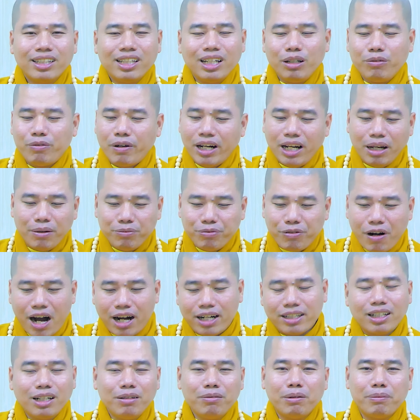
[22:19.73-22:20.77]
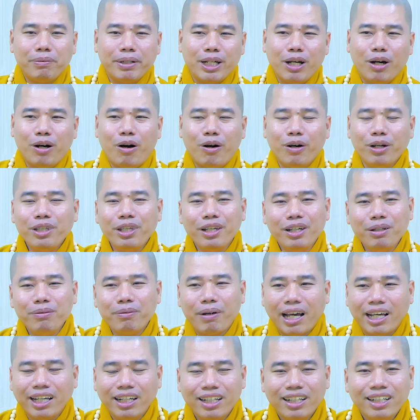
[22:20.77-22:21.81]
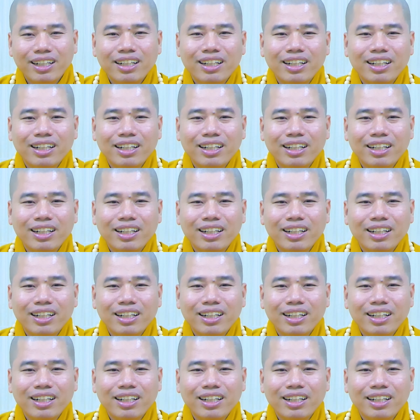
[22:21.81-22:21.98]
chứ đâu phải làm phật đâu mà mày đòi hỏi dưới mày